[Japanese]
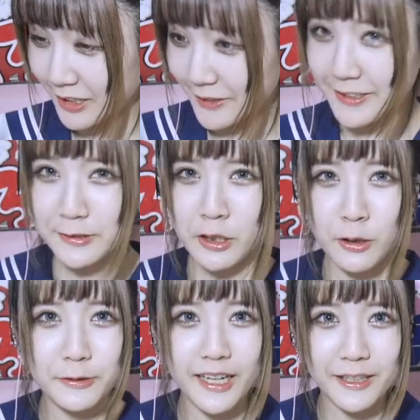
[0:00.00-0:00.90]
私、
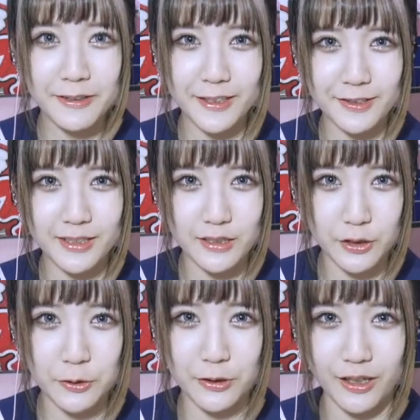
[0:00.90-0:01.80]
二人暮らしになった
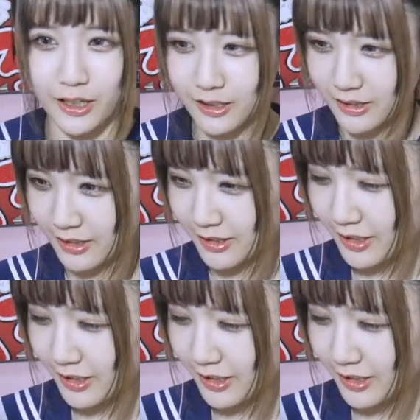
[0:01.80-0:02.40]
今日から。